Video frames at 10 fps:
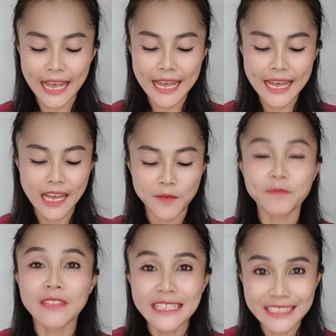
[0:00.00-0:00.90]
ค่ะ
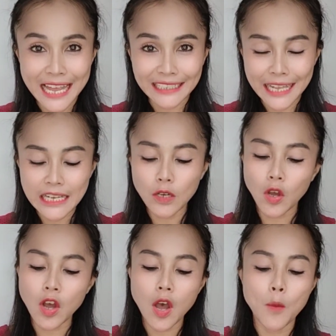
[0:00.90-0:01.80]
จากนั้น
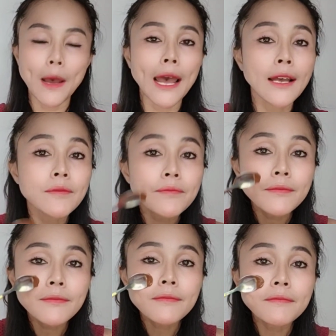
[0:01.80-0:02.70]
เราก็เอามา
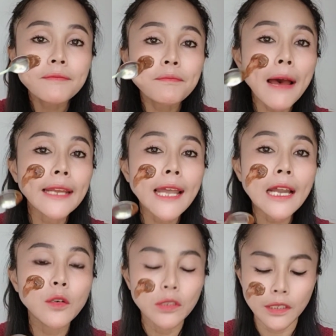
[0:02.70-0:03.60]
ป้ายห
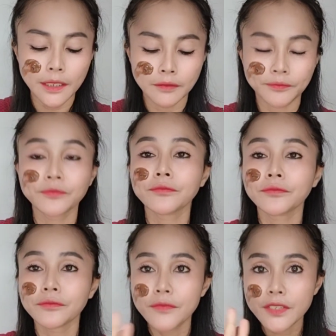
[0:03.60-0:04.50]
น้าเราเลย
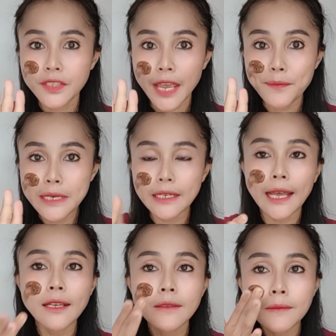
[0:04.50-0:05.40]
ใช้มือ
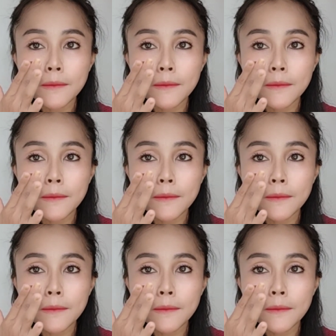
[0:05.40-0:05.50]
นะ